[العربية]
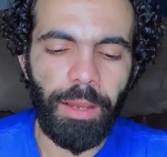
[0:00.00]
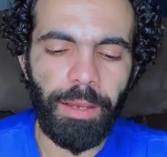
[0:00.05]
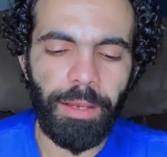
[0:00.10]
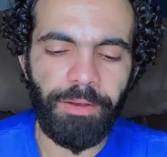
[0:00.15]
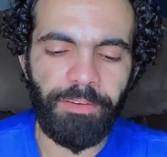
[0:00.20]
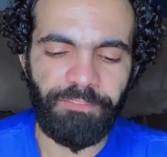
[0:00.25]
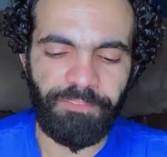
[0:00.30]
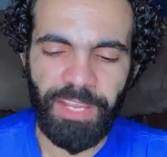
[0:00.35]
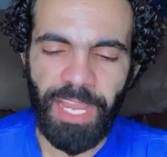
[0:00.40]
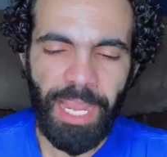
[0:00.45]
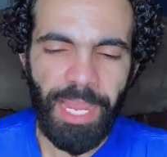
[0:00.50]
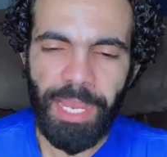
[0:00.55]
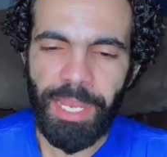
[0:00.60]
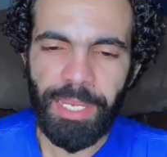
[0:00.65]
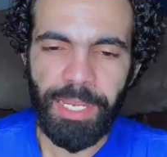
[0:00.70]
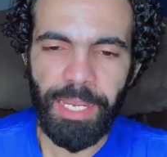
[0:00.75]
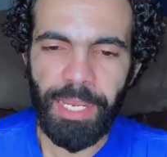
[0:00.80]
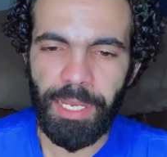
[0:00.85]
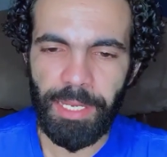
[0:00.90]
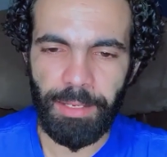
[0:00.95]
في
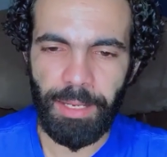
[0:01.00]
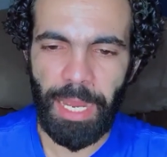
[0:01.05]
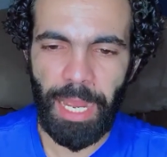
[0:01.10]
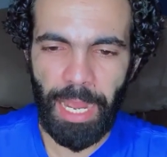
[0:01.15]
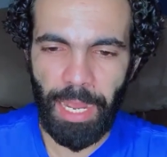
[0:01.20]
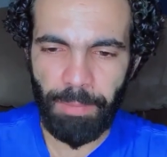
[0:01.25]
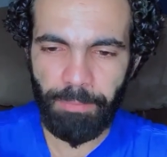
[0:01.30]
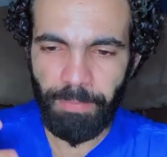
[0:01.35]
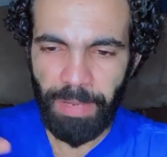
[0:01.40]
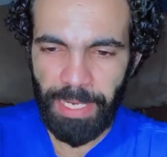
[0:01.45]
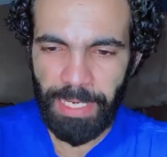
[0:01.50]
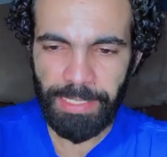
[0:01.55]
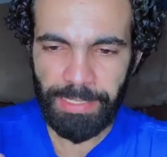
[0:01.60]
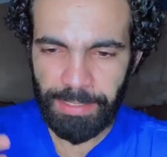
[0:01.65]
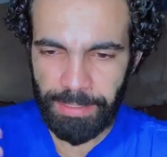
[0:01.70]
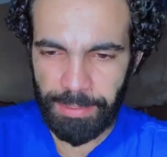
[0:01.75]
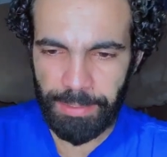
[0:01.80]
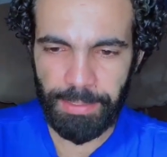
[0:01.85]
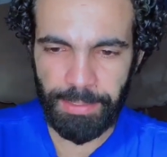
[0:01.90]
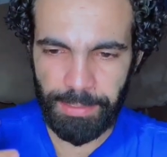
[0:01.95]
حاجة عمالة
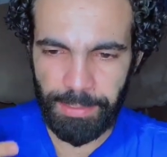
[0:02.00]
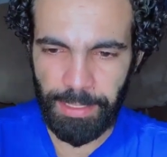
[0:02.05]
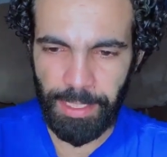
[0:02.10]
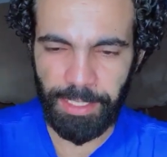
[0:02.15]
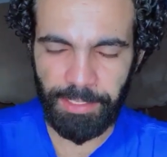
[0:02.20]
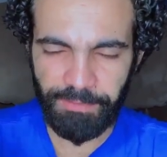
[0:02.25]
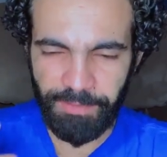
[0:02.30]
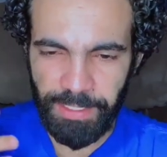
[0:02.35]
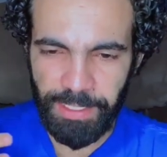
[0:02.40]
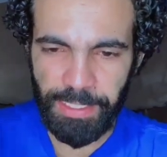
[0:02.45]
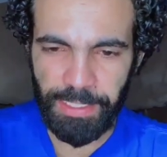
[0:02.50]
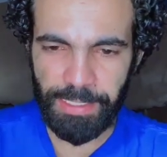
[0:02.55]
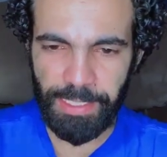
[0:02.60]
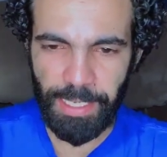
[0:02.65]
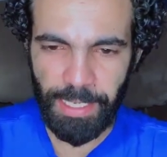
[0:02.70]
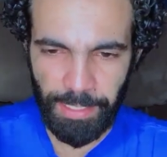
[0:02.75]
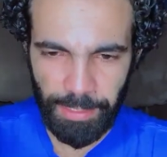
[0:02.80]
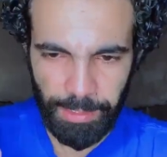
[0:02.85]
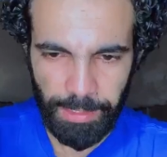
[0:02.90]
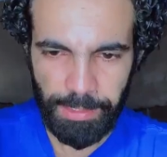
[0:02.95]
يعني في
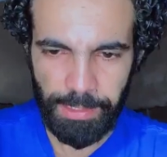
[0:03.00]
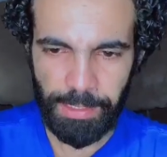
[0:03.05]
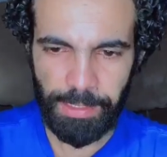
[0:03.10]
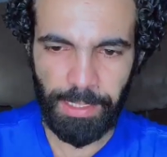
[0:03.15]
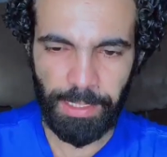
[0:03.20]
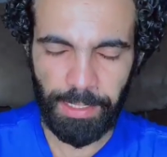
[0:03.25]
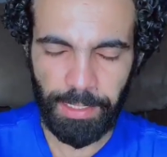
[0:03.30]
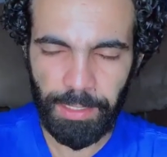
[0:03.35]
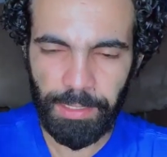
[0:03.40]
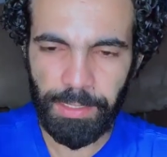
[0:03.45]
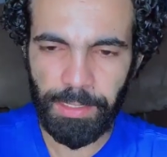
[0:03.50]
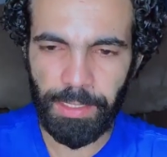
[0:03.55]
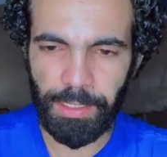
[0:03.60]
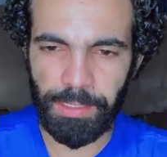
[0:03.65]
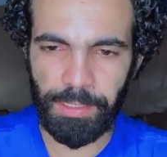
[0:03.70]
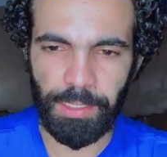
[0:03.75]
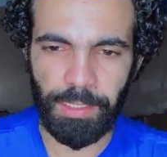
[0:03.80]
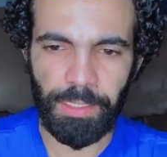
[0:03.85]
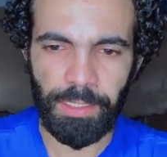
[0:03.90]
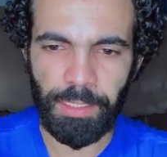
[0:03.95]
نداء كده داخلي
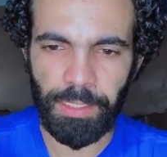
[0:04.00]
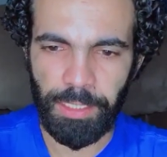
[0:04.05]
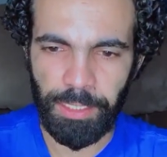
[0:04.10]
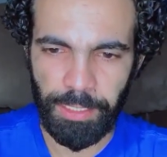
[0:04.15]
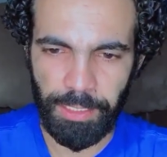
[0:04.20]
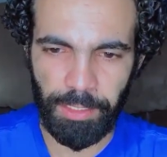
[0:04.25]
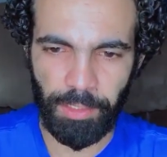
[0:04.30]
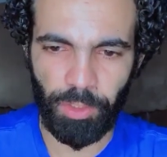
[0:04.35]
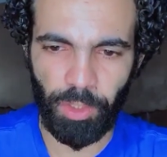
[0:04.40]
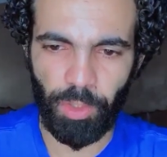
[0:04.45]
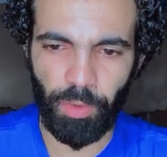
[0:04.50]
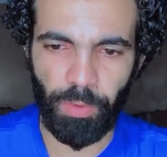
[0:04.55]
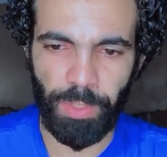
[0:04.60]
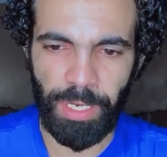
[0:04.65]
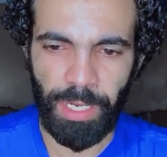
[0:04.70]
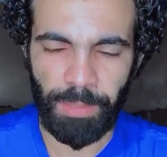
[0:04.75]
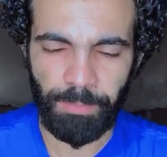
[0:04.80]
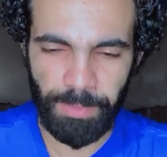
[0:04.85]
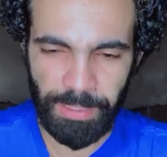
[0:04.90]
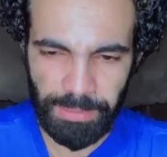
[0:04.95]
كده اللي هو يا
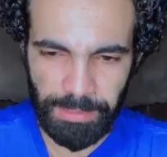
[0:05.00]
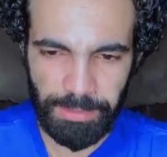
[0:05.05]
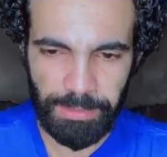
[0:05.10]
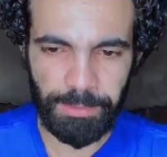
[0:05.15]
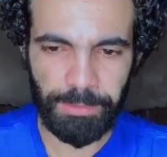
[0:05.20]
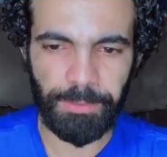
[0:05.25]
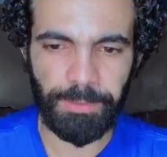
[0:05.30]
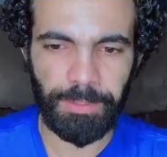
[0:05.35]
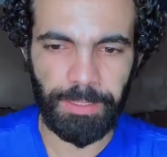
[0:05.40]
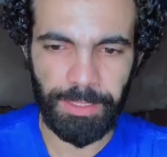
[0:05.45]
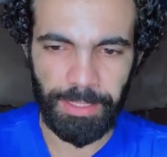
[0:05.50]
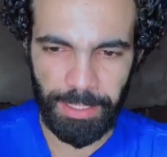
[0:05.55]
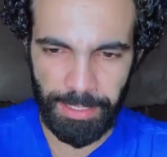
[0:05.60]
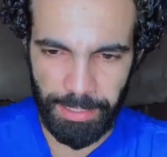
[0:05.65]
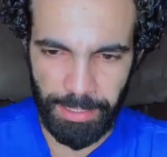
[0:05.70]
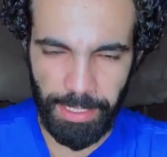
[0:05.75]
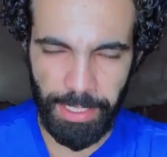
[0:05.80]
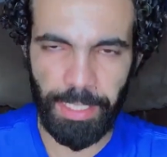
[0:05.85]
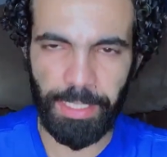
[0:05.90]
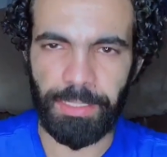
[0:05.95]
أحمد
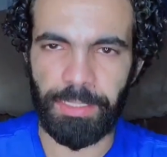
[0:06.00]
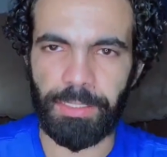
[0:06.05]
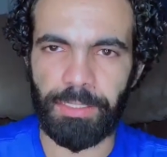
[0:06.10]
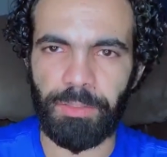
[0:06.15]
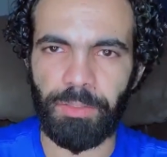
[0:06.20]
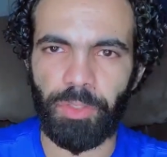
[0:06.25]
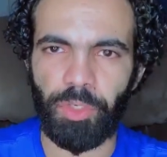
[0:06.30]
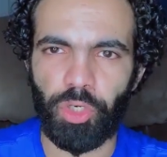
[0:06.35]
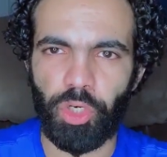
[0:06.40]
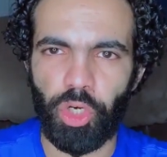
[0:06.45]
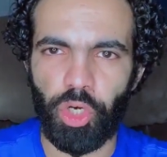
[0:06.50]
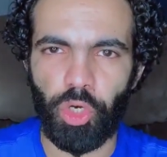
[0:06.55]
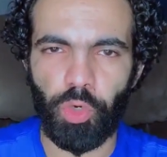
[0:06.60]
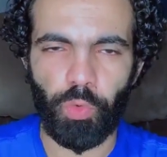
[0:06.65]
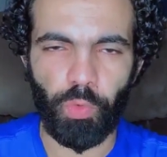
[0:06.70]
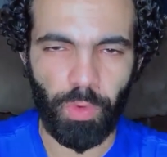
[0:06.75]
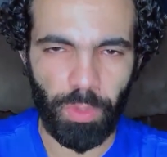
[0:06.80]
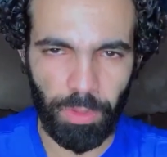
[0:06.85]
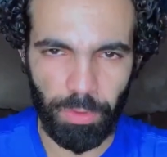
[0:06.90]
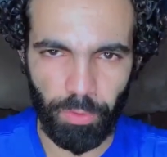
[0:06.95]
الناس
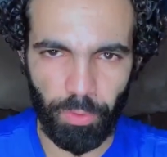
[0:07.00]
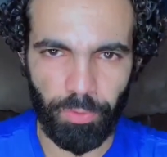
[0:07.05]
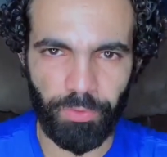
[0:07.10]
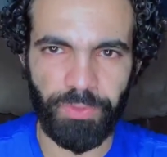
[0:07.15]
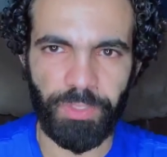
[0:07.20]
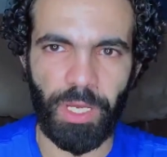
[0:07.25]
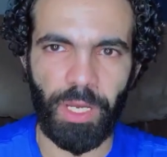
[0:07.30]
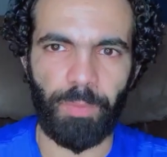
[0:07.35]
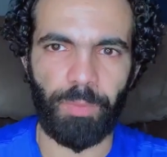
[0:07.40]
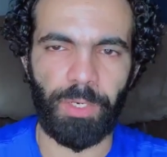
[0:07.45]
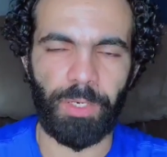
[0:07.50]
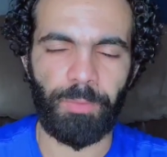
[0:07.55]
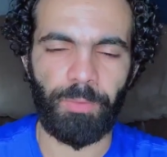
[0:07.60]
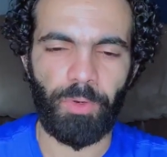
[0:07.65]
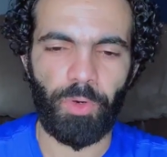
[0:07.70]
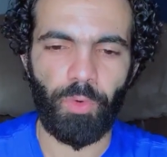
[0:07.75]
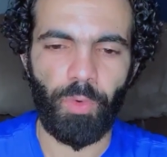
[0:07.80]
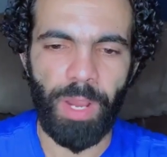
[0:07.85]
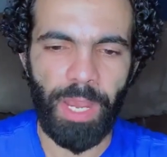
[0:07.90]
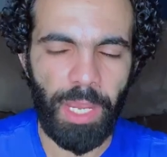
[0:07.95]
والظروف صعبة
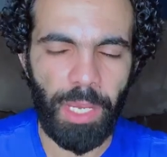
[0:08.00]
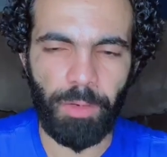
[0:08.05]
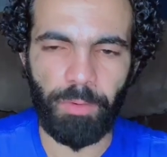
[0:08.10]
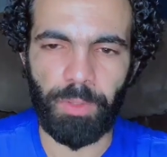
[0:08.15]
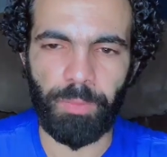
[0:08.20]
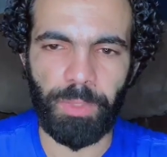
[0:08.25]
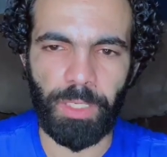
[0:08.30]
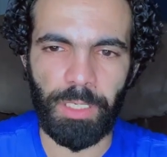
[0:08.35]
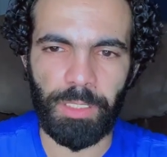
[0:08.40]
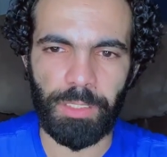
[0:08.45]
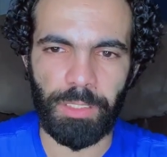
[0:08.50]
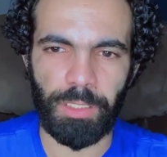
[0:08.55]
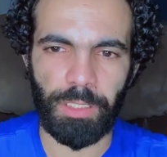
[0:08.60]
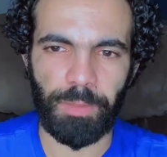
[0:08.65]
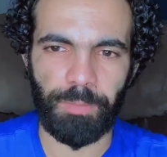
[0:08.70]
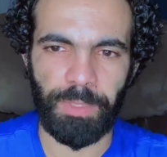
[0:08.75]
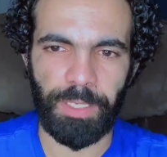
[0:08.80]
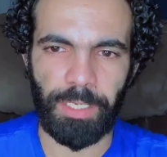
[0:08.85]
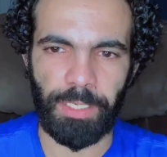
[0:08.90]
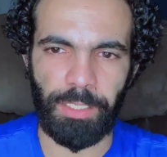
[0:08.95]
وحاول بقدر
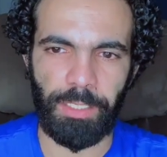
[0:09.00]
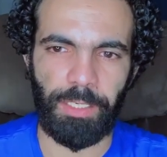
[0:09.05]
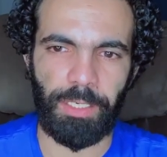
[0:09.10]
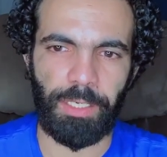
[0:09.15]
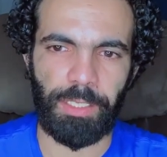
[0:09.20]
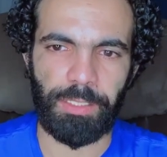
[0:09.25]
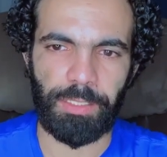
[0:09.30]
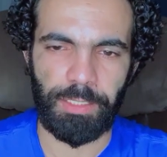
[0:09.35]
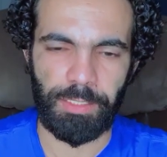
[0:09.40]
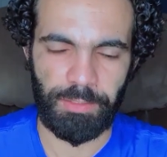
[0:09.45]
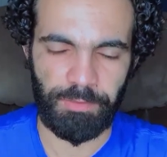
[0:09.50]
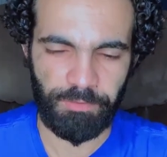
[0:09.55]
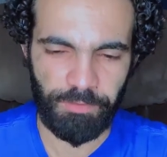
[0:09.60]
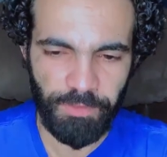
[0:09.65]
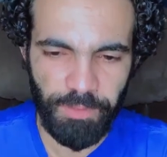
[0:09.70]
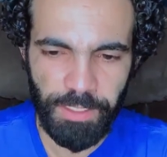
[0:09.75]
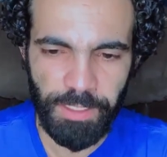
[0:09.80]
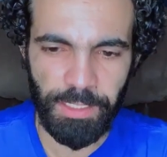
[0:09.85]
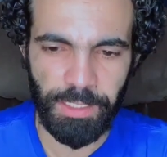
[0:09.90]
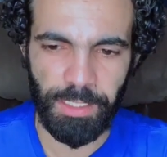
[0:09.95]
الإمكان إنك أنت
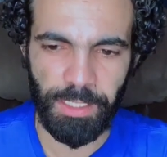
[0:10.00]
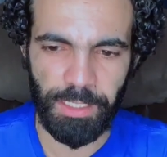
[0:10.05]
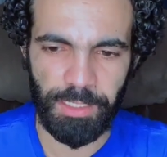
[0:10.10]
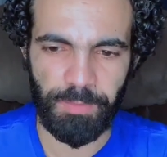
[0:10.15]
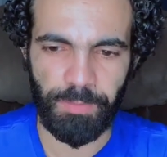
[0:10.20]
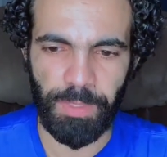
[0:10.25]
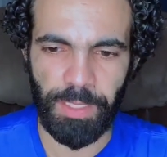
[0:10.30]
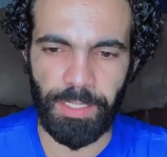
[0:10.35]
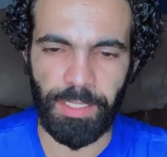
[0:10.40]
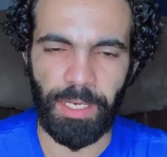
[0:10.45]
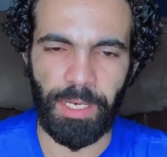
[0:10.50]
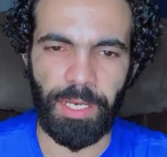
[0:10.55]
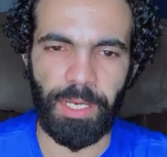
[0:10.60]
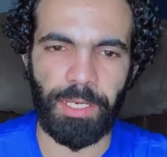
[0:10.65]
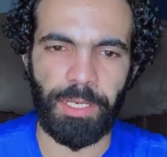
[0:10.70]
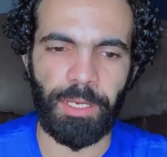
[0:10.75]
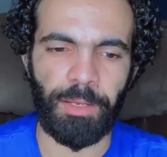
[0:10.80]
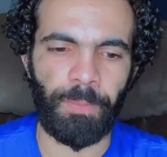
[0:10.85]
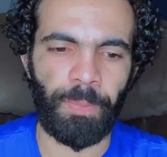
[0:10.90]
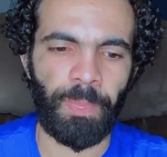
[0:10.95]
تفيد الناس بأي
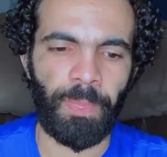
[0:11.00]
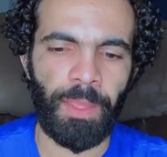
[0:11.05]
حاجة